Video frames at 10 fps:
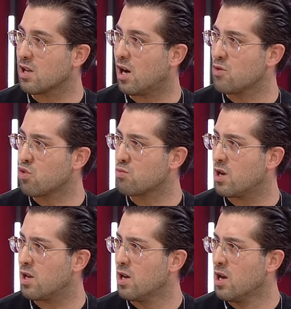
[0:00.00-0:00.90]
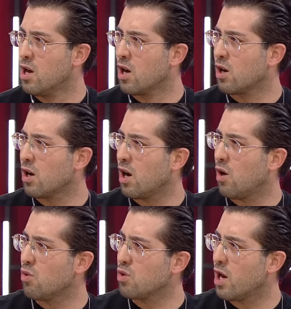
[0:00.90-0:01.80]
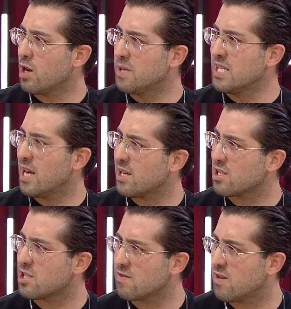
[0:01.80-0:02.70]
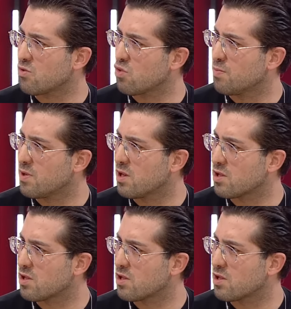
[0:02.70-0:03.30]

da anormal yani binlerce kişi vardı o bir